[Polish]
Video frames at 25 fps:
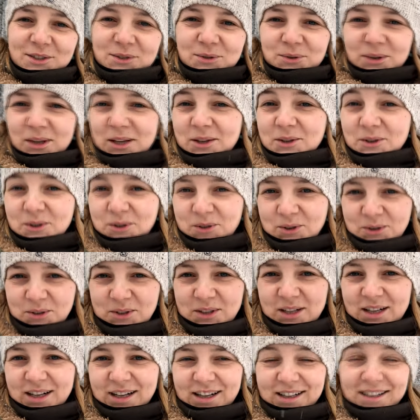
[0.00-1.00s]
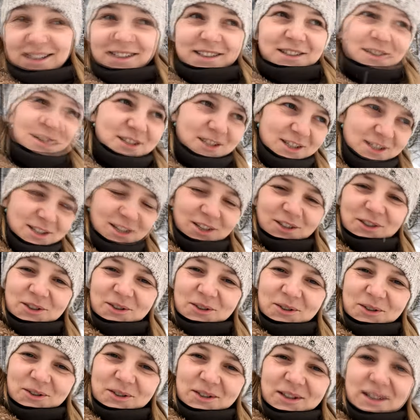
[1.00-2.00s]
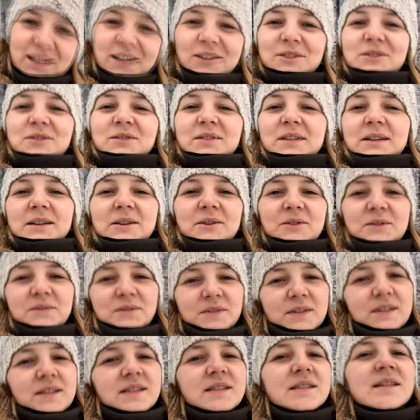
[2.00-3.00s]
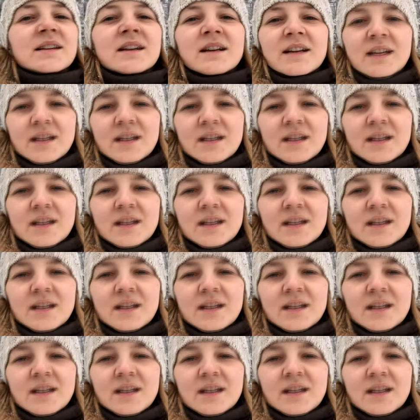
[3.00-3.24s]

drugiego konika i trzeciego konika nowego, więc